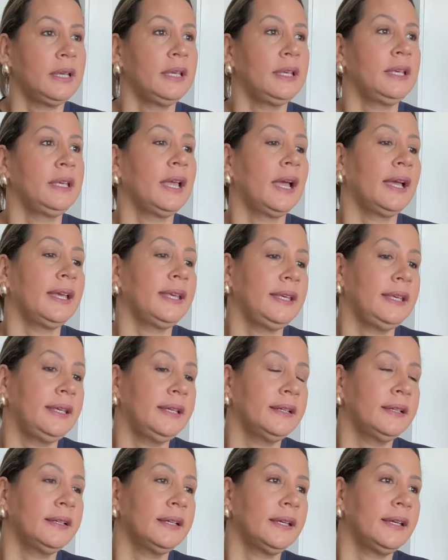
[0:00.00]
E
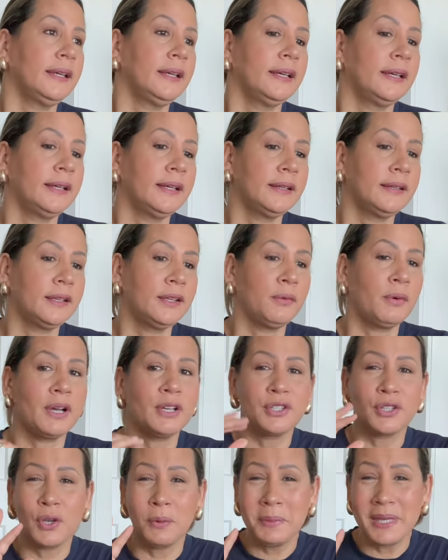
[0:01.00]
aí é, eu
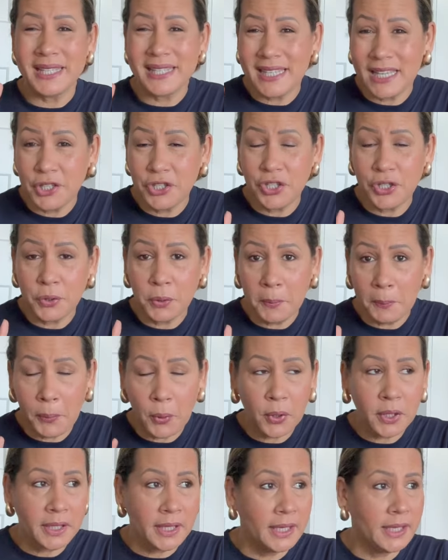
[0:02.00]
acho que eu me excedi um
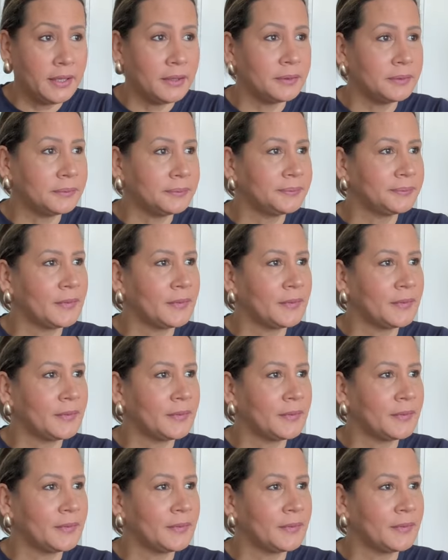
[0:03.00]
pouquinho,